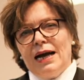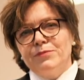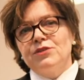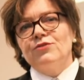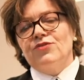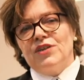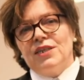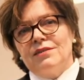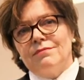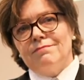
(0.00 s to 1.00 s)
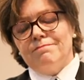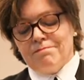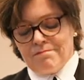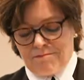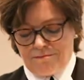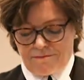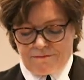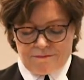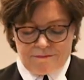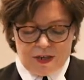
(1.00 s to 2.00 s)
abzufedern
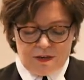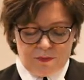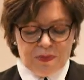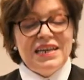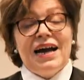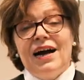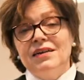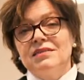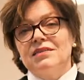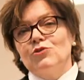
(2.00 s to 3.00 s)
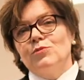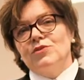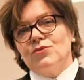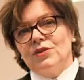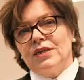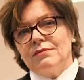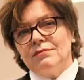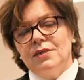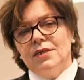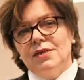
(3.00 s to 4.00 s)
und mit der Angst umzugehen,
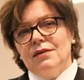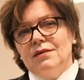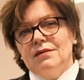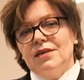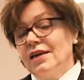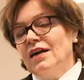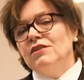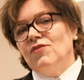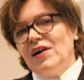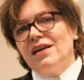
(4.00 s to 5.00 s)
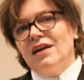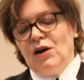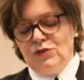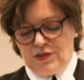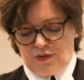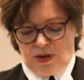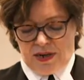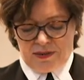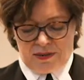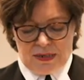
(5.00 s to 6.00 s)
die Langeweile
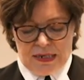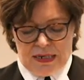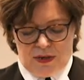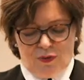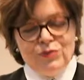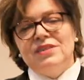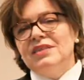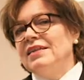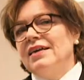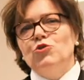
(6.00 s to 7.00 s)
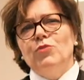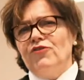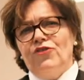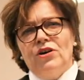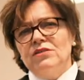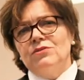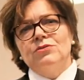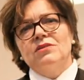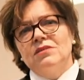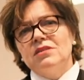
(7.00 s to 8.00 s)
auszuhalten und in der
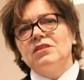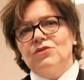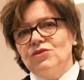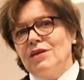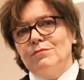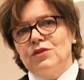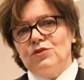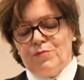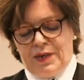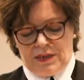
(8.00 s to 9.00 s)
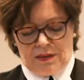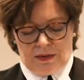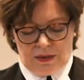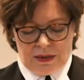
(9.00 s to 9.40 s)
Überforderung nicht zusammenzubrechen,